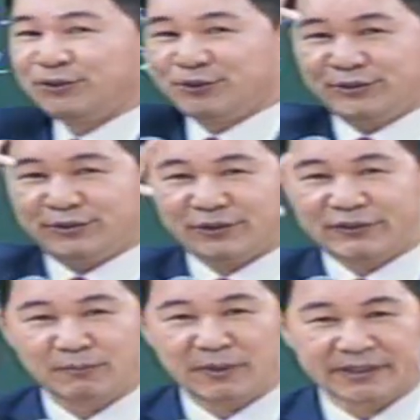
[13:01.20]
쭉
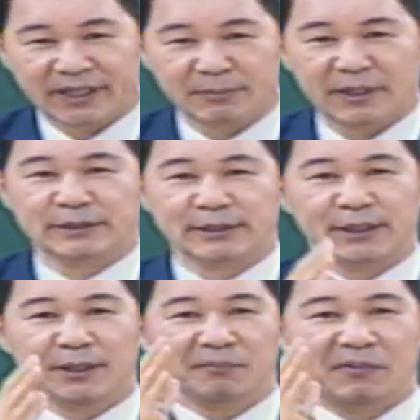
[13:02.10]
설명한 다음에 이제
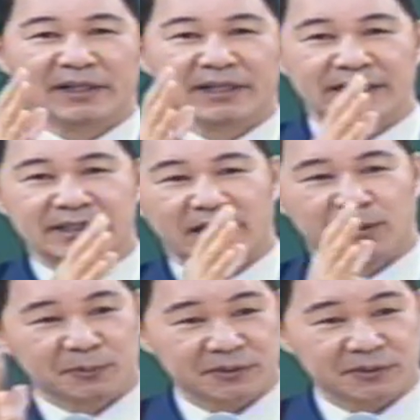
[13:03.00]
파라에 다락보을